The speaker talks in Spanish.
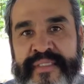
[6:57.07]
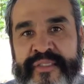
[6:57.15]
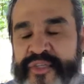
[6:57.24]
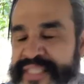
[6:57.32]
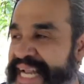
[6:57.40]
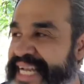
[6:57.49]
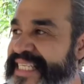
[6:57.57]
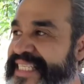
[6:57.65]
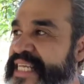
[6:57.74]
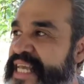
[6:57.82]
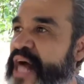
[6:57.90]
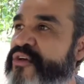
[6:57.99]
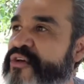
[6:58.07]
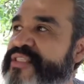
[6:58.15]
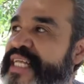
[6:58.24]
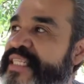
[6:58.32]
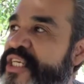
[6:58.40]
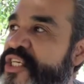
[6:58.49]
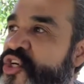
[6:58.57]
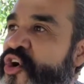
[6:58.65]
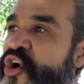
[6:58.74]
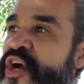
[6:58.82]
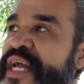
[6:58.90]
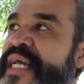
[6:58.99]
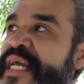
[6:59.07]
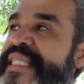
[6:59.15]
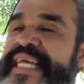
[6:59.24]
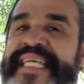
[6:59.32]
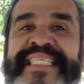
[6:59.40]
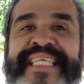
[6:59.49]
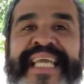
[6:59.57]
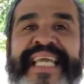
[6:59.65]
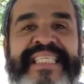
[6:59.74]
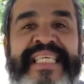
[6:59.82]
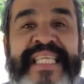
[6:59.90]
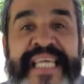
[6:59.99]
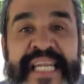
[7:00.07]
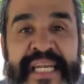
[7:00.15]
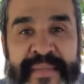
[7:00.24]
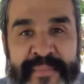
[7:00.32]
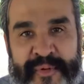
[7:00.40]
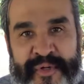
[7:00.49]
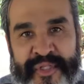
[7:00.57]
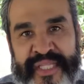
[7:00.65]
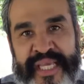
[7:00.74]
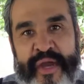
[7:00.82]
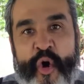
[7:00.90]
Nos han enseñado y nos han dicho, tienes que decidir por ti